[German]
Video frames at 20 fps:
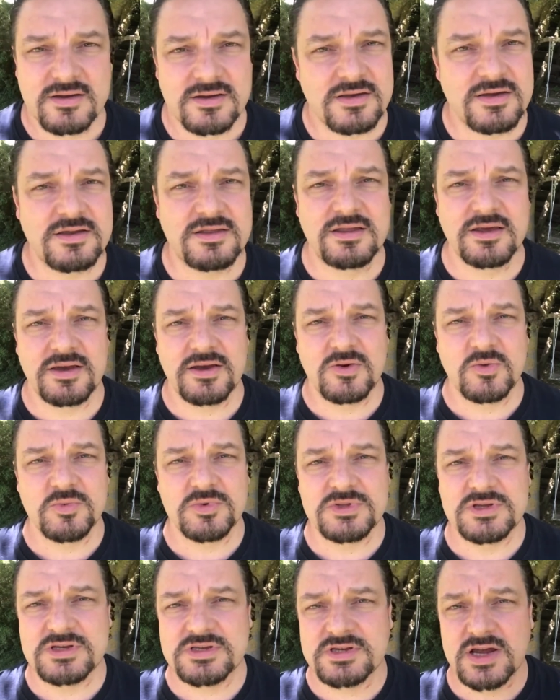Ideen
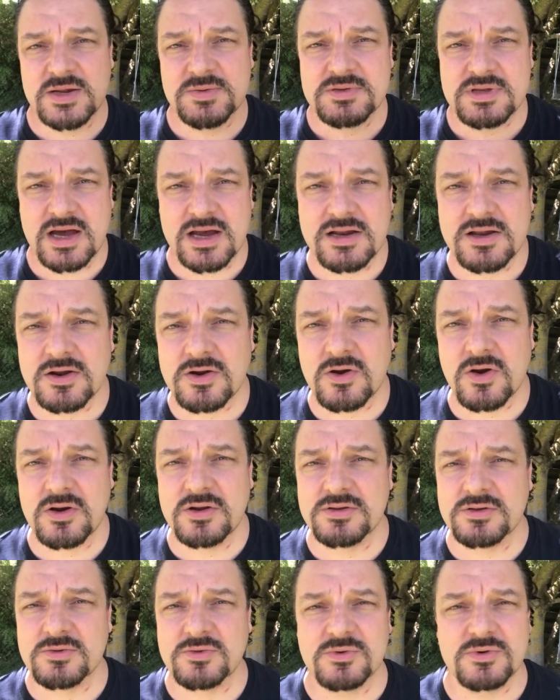über dich selbst, alle
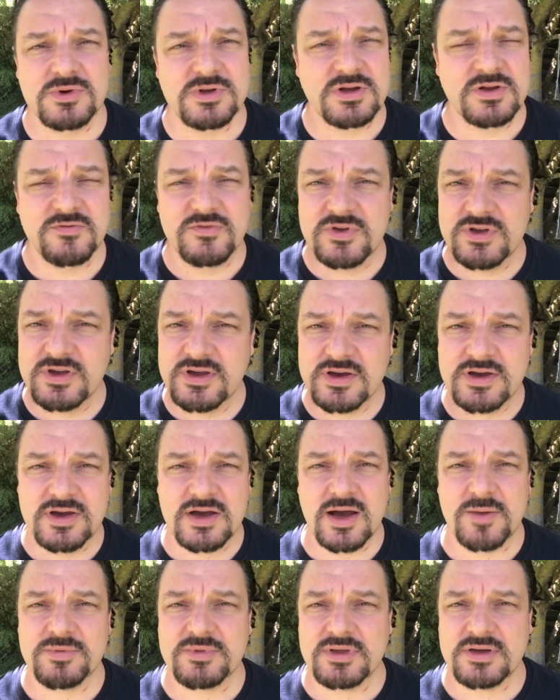Rollen, die du irgendwie je
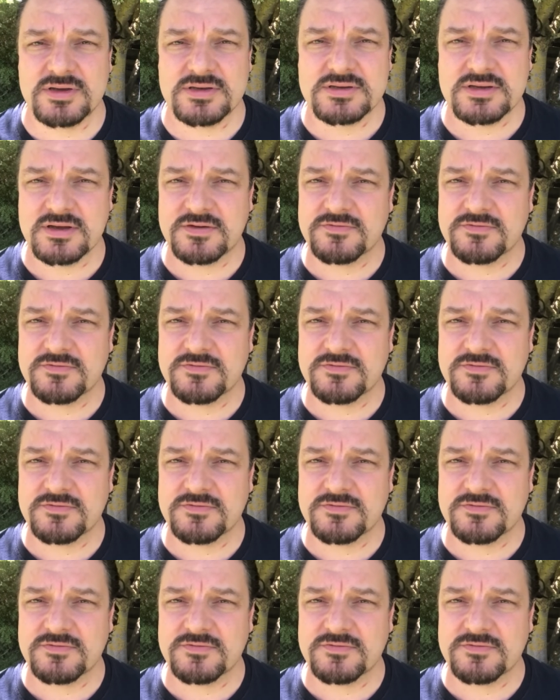gehabt hast,